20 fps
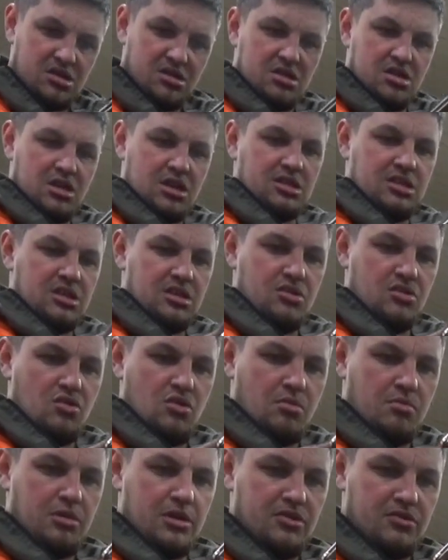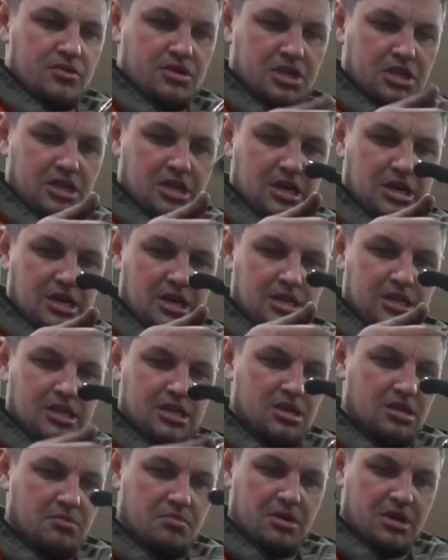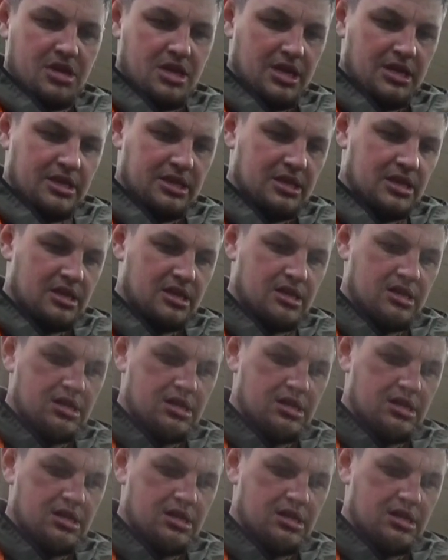Честно, ебань вообще какая-то, непонятно.